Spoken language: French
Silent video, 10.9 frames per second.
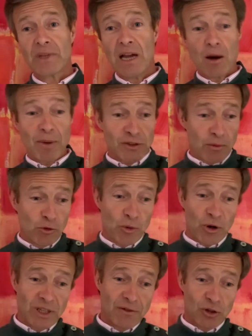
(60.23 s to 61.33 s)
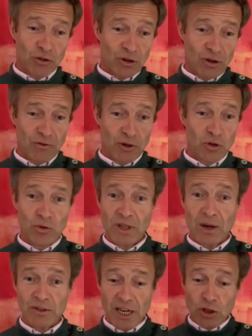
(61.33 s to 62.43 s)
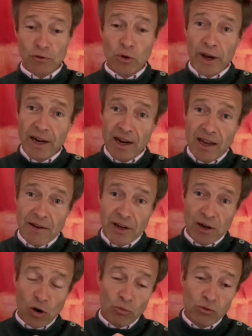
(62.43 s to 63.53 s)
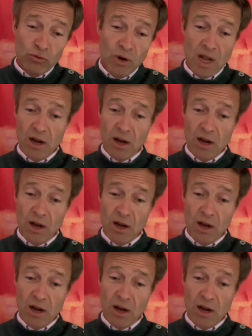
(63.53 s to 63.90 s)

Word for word: Alors par exemple vous prenez votre, euh, votre tuyau d'arrosage, vous réglez avec l'embout